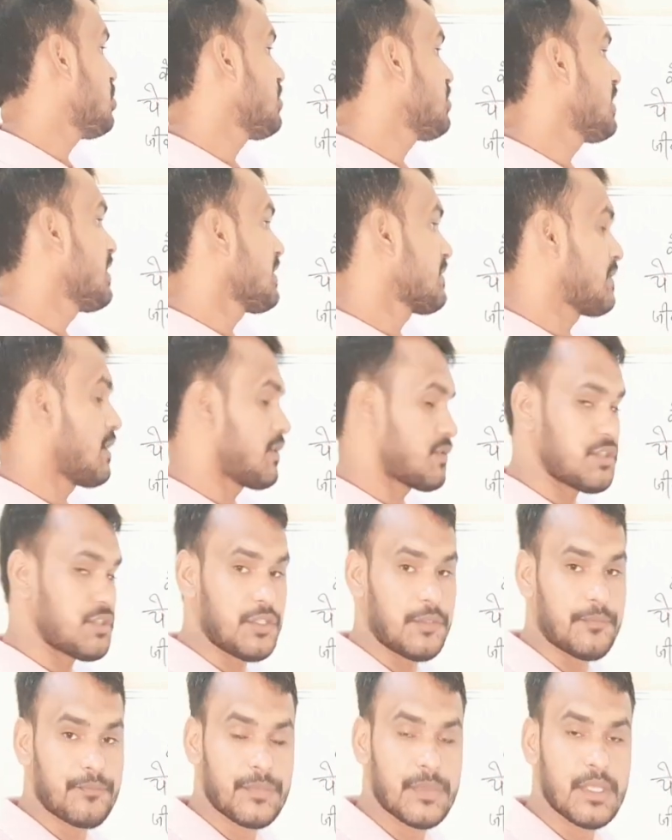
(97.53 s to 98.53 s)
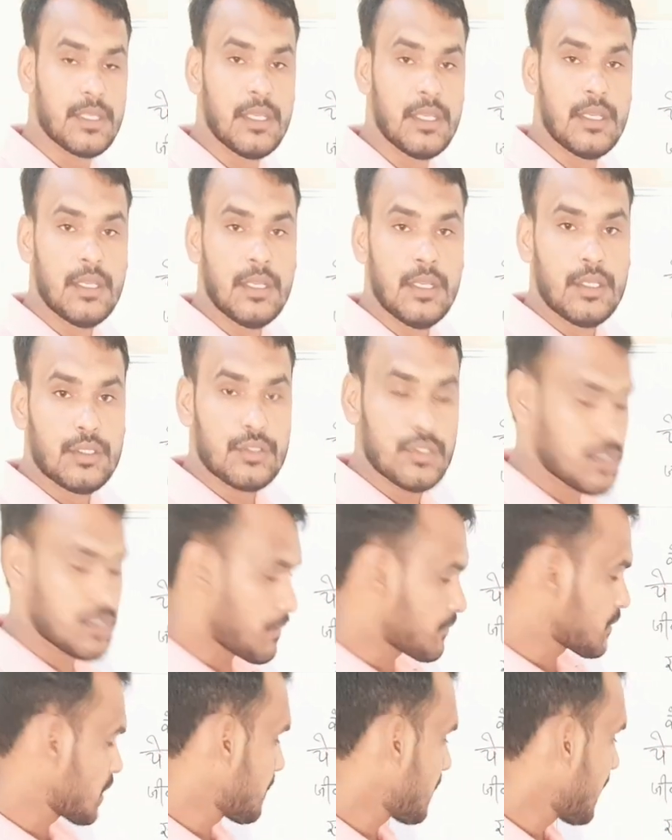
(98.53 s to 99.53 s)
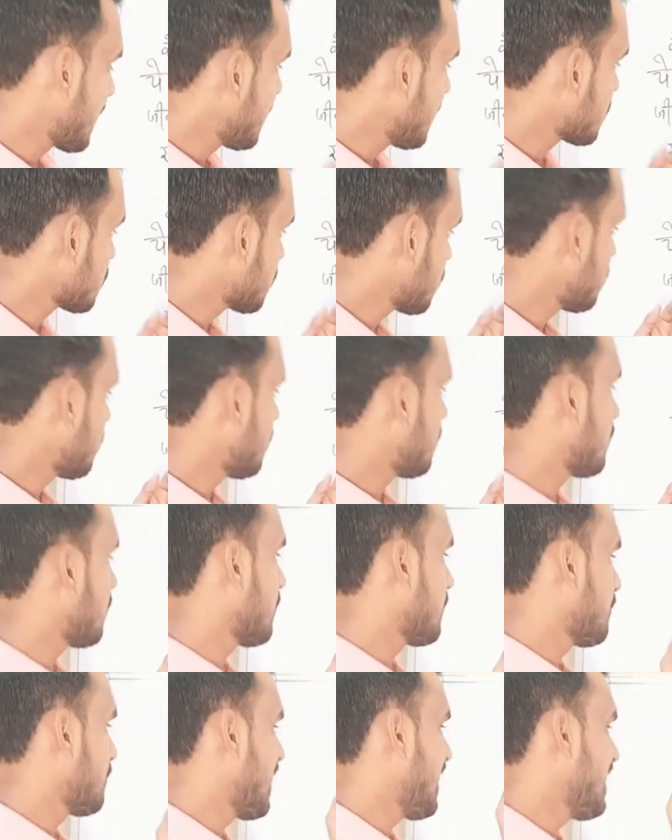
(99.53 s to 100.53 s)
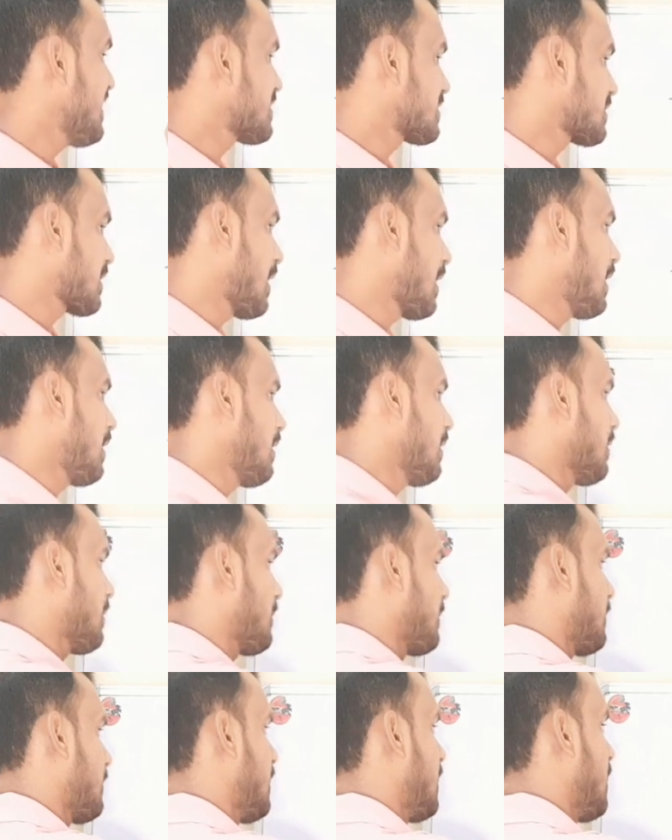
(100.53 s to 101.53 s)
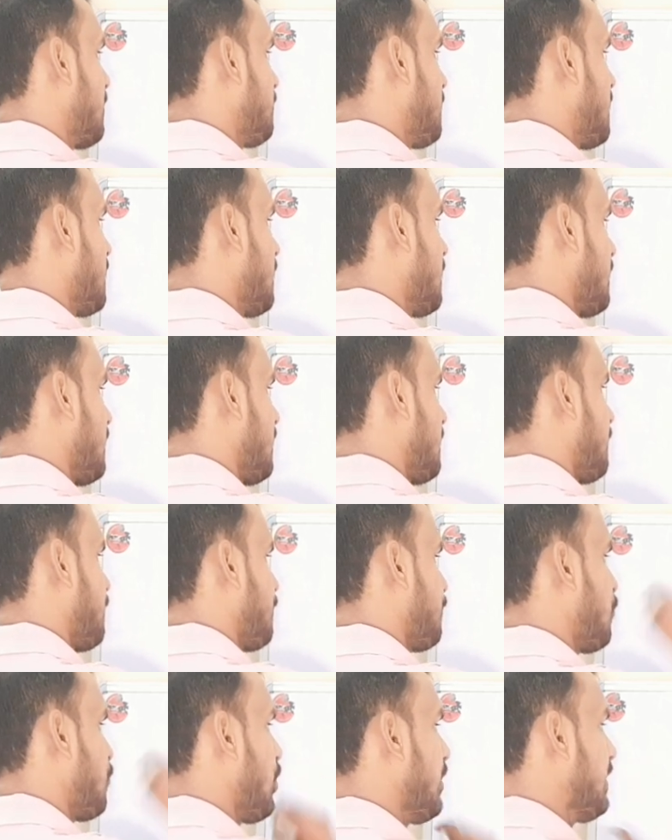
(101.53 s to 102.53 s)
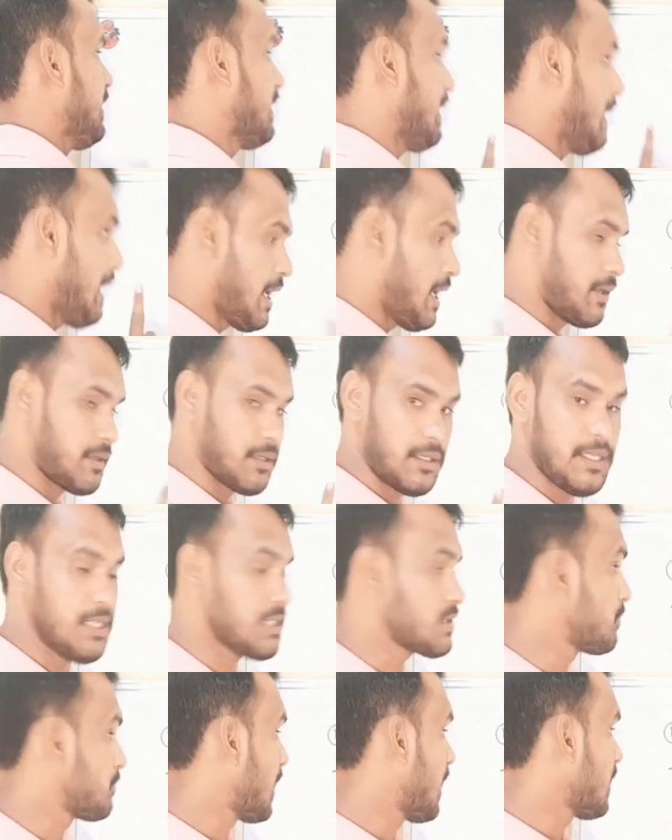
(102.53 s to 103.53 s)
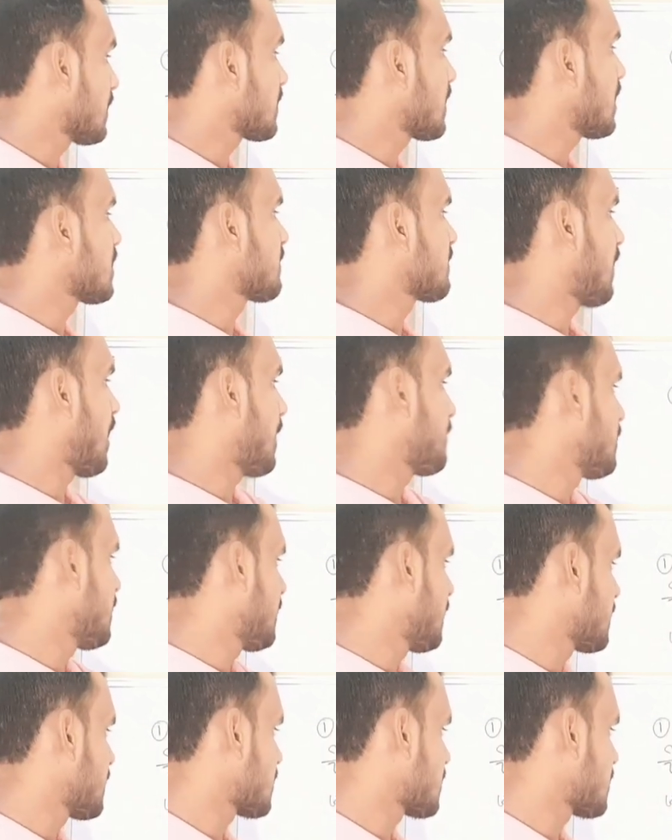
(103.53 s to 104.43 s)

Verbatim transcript: जीते सर जी तो सबसे पहले तो मैं इसका नंबर पॉइंट एक इस बात का जवाब देना